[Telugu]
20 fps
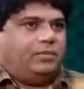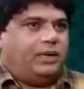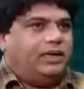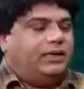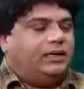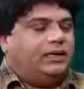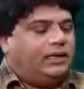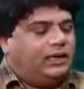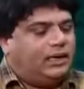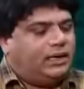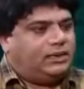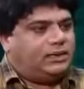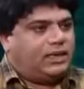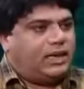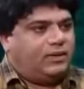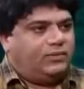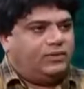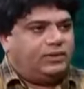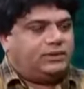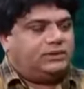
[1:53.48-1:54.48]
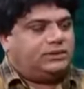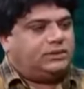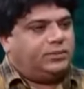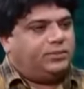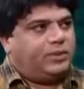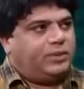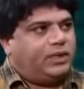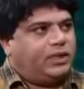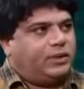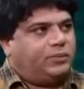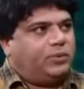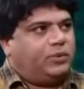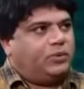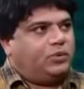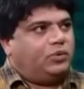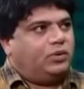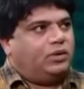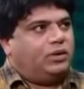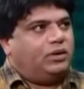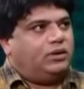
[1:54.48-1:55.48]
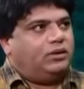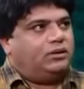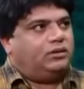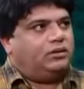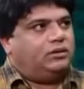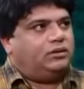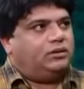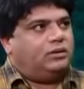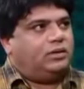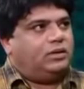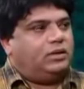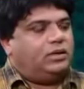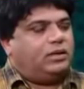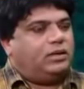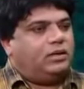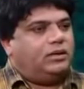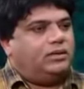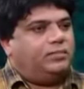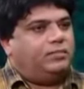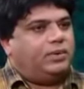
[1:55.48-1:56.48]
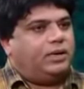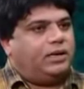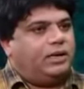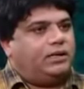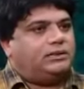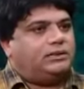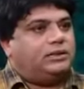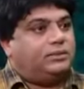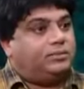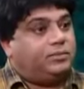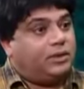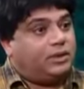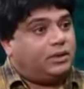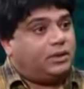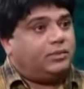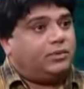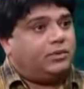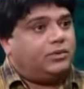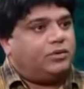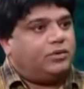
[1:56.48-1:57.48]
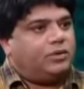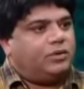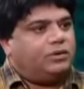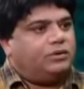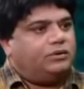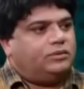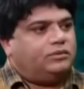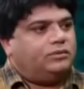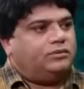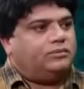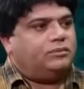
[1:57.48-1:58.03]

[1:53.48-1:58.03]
మళ్ళీ ఇంగ్లీష్ లాంగ్వేజ్ చెప్పేటప్పుడు కూడా పిల్లలకు చెప్పేటప్పుడు కూడాను